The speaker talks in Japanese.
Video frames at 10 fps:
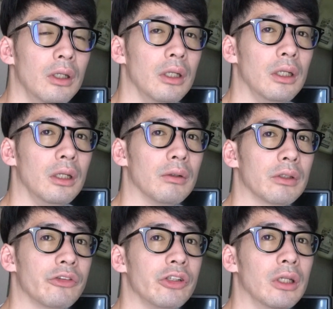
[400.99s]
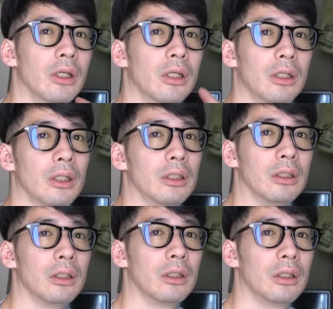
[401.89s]
えー、私は
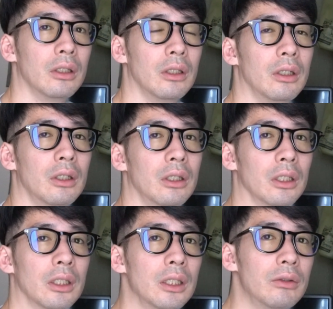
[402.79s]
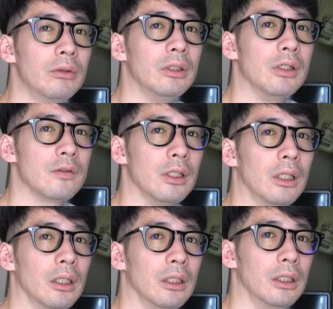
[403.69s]
い過去にですね、
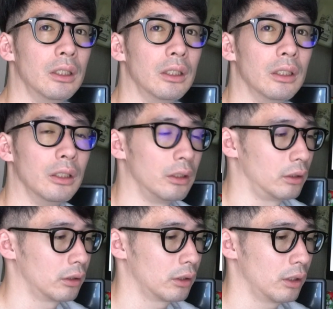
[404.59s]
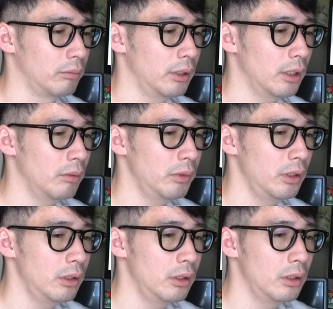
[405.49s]
えー、壁
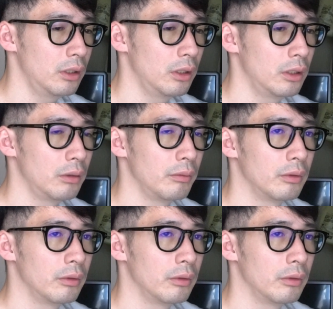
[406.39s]
紙